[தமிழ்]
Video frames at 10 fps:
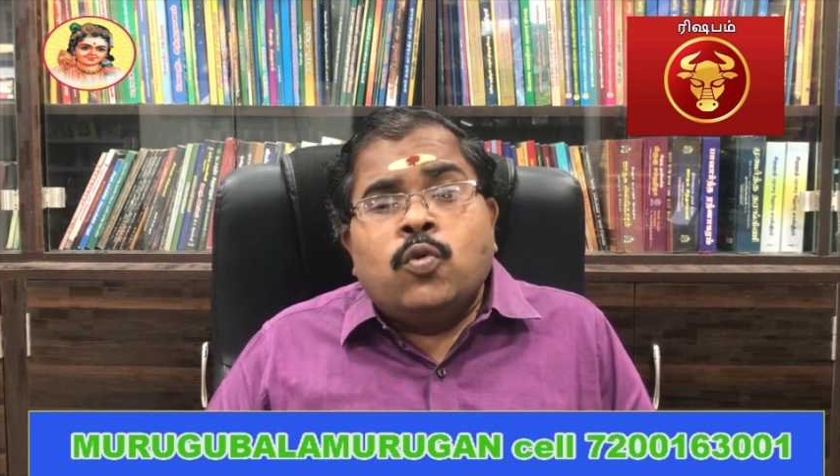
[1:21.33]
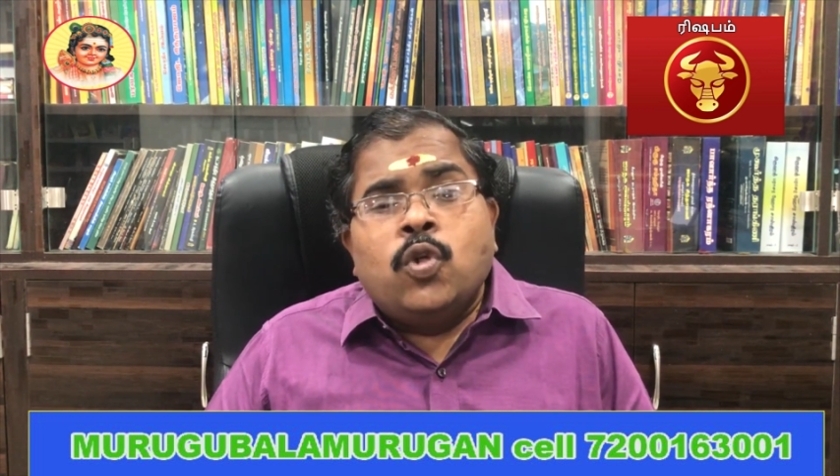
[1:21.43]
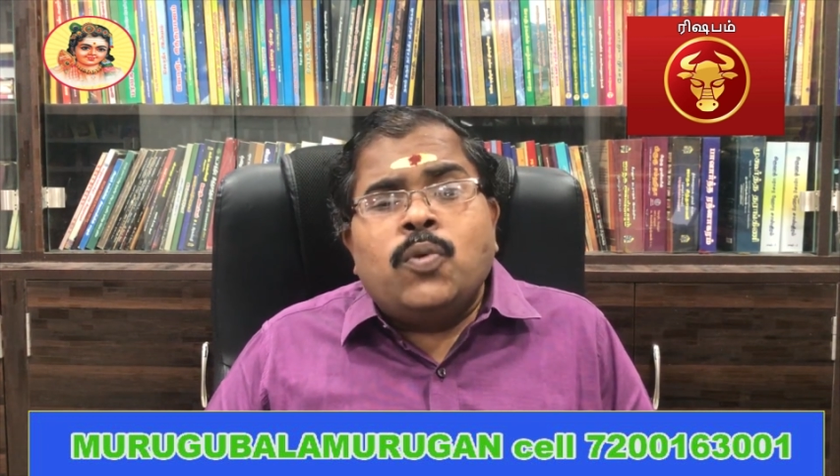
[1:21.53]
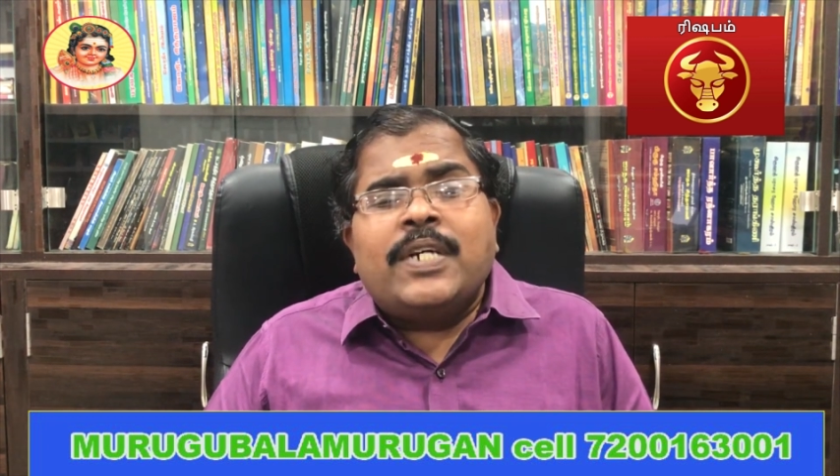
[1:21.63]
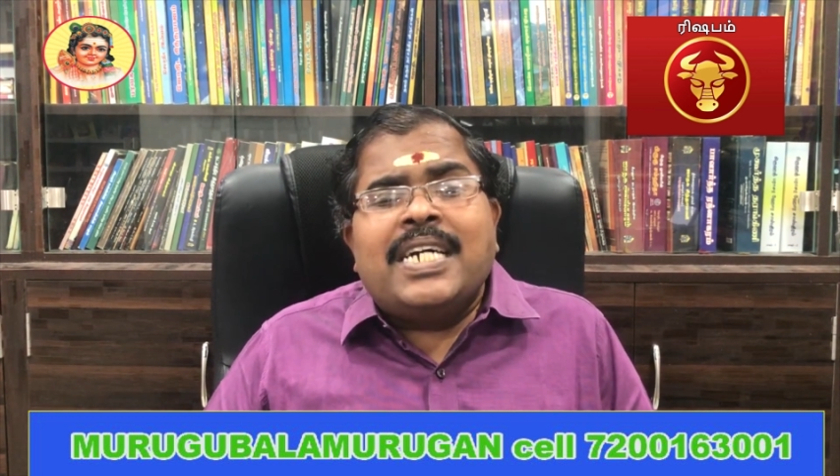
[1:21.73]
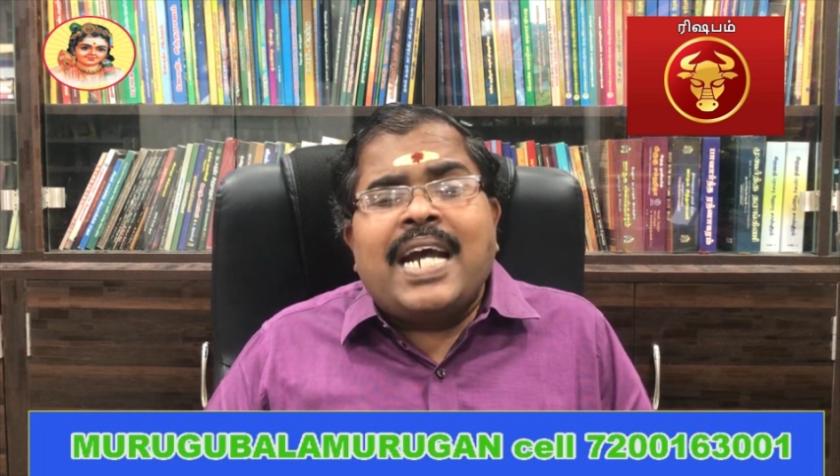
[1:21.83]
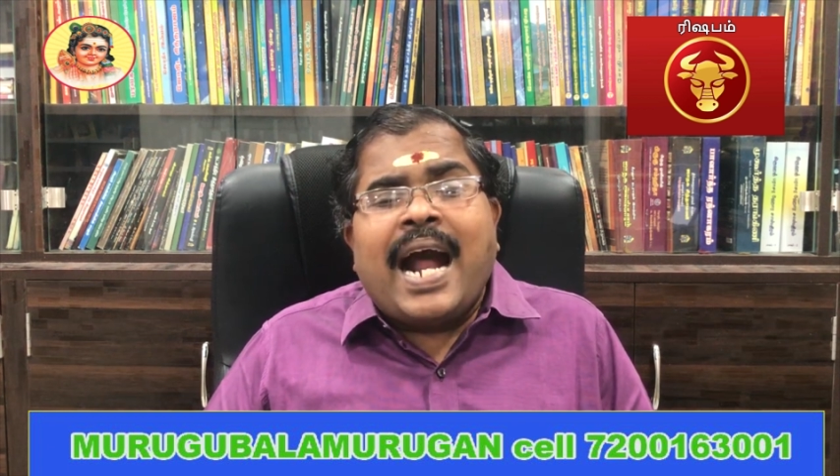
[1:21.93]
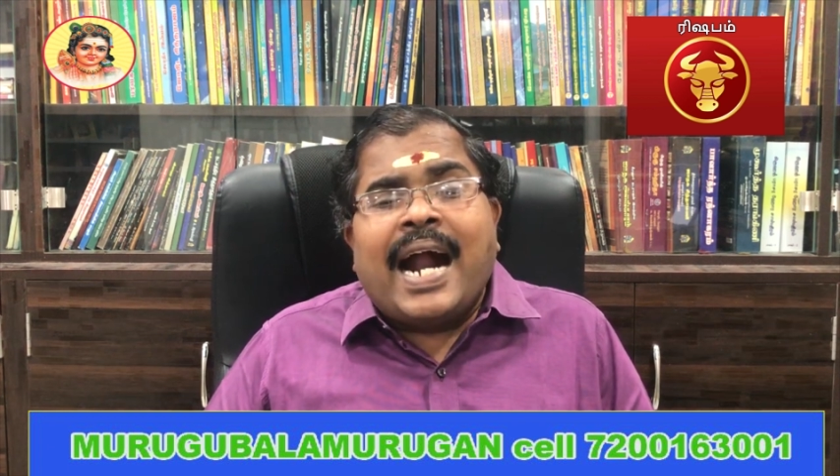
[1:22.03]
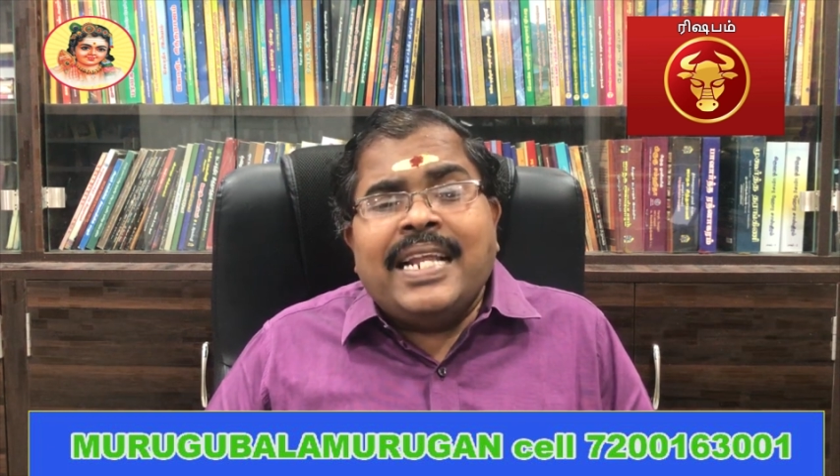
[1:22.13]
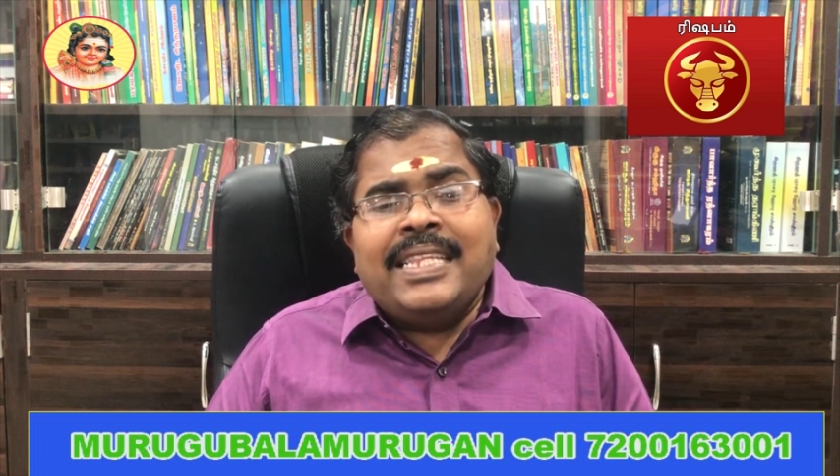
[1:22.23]
குருவுக்கு
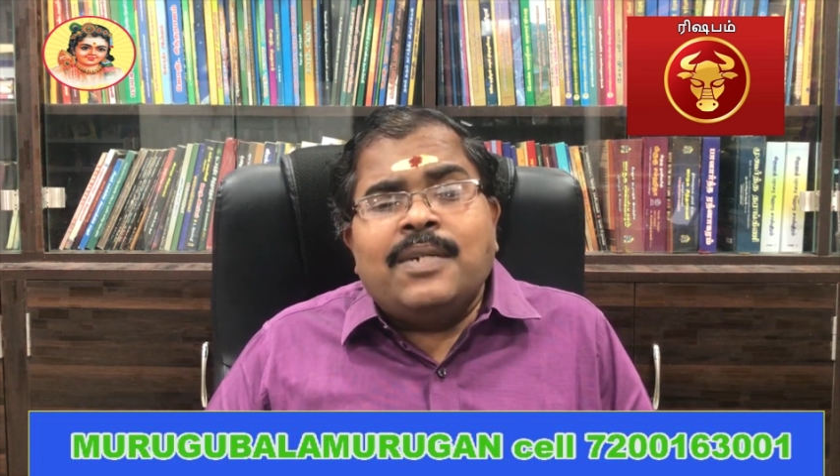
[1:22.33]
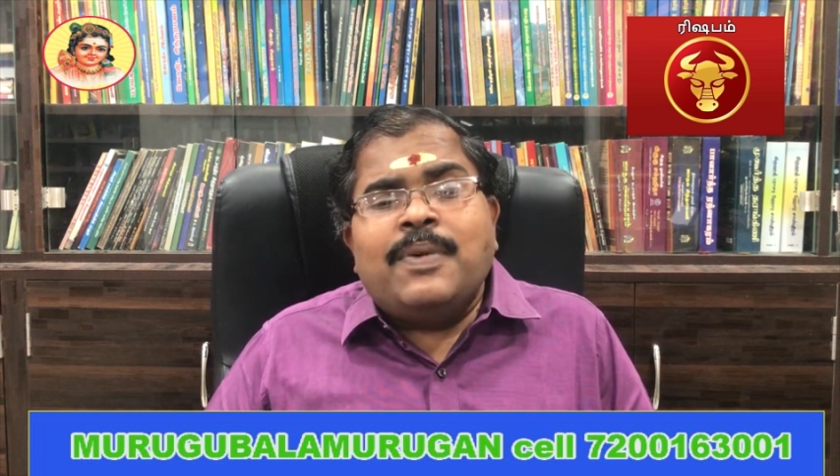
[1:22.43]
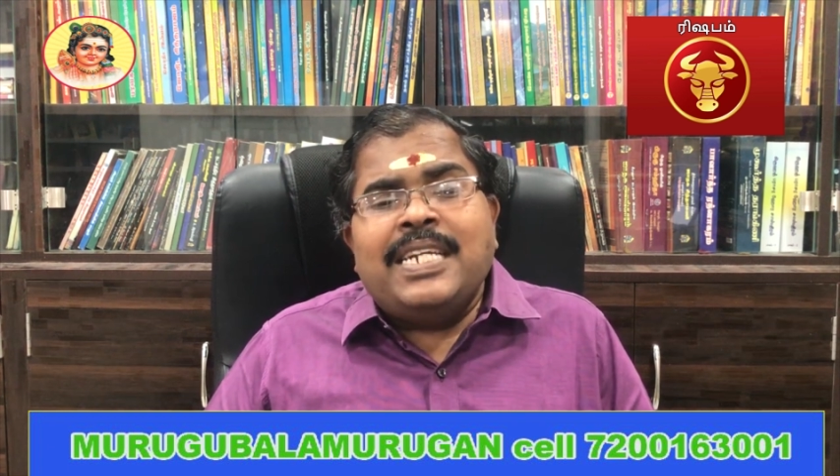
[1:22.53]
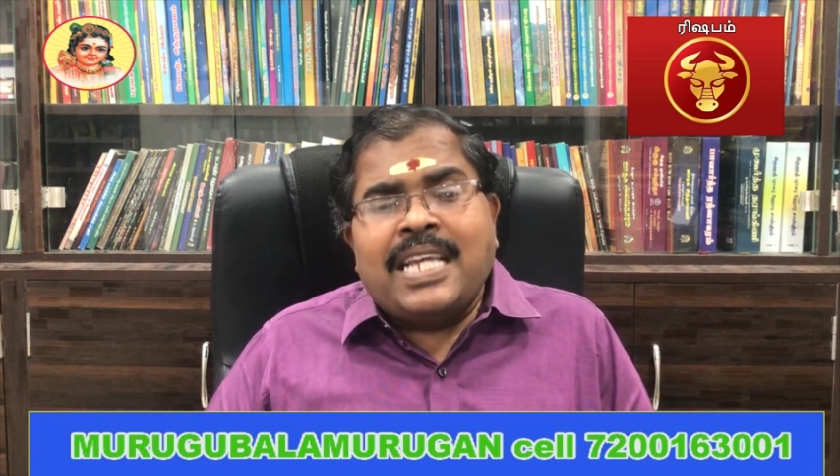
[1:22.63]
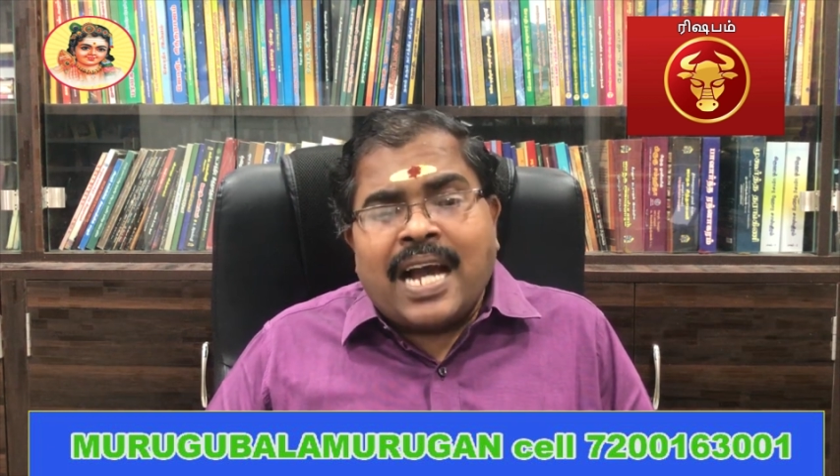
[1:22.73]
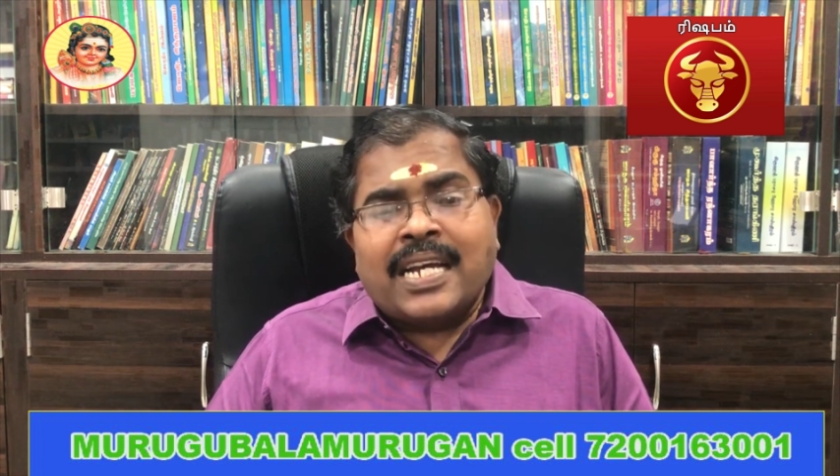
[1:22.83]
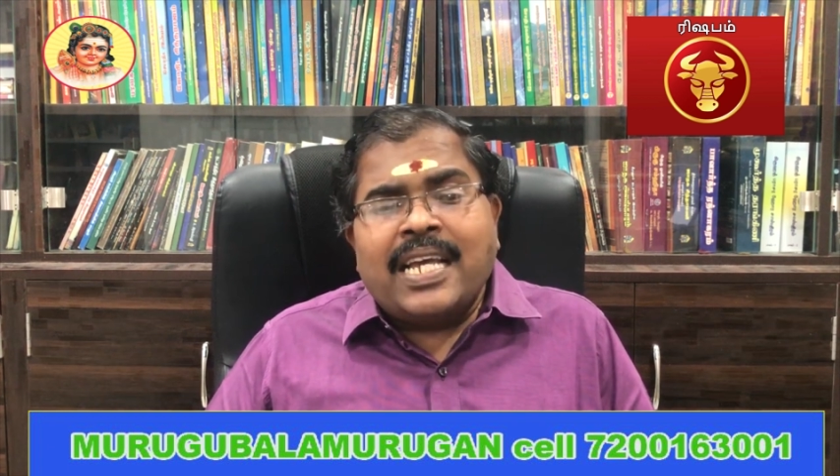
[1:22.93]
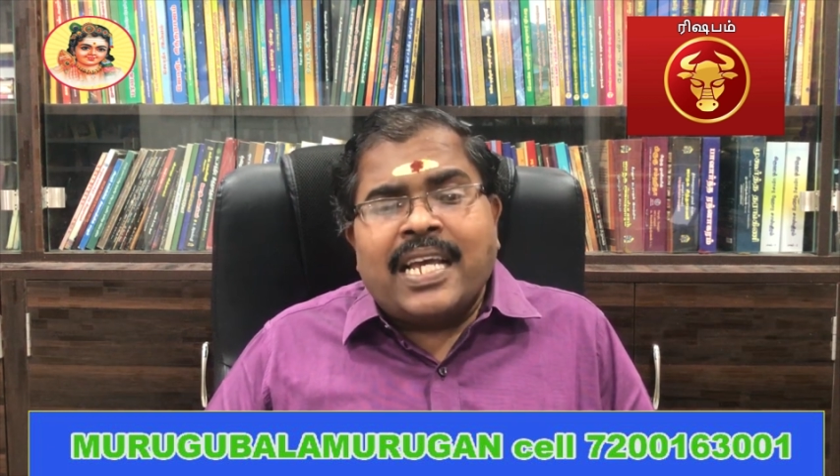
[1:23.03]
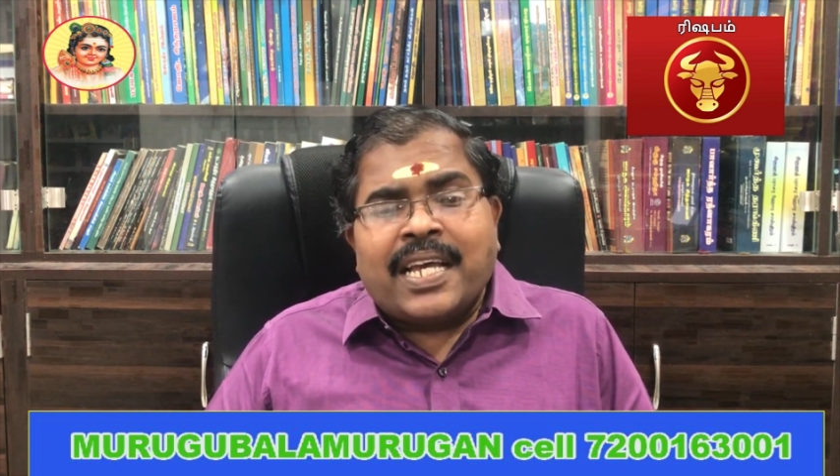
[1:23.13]
அடுத்தபடியாக